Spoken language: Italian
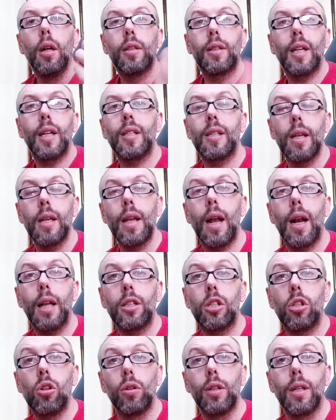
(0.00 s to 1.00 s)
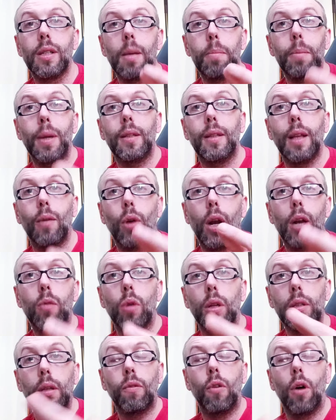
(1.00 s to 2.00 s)
Tre segnalazioni, se mettevo le
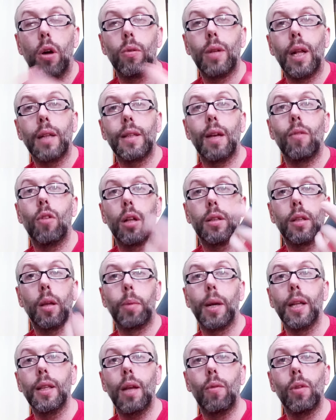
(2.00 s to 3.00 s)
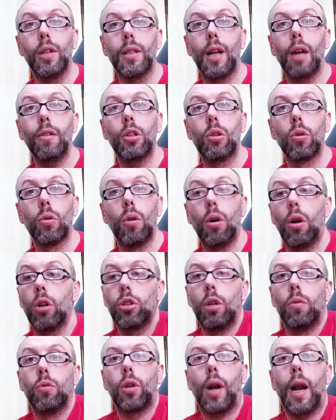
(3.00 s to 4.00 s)
ruote fuori un'altra volta prendevo il drive-thru, ho
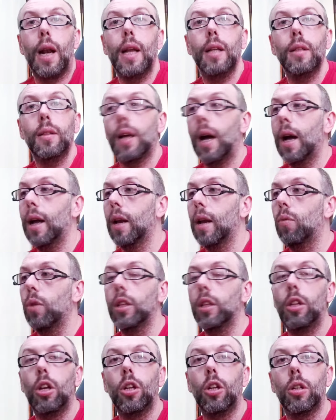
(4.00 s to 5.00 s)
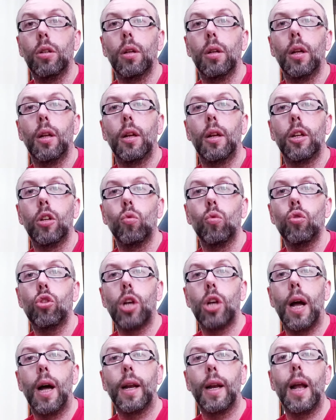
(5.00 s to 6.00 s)
dovuto rallentare, quindi eh,
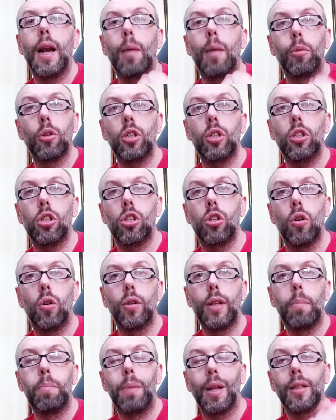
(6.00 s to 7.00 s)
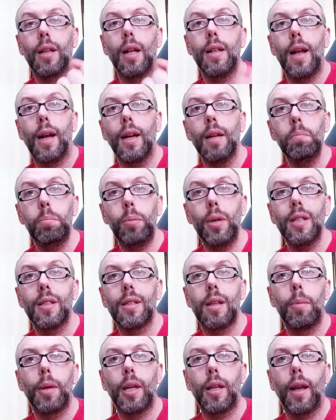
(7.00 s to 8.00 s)
rinunciare alla posizione, a battagliare in
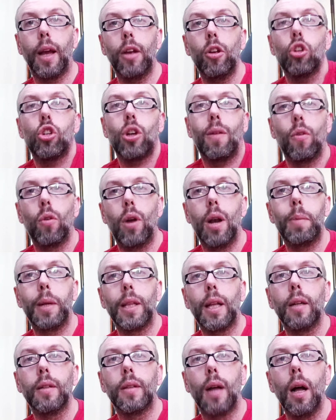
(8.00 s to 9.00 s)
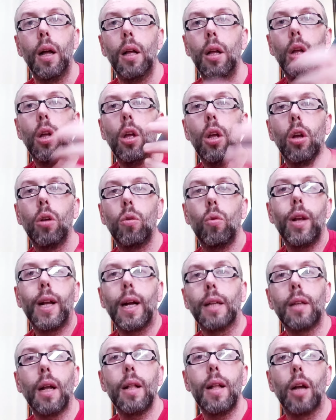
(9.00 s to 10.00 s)
pista perché io avevo le penalità, lui che
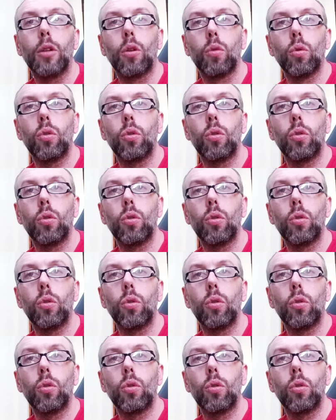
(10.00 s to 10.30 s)
ha tagliato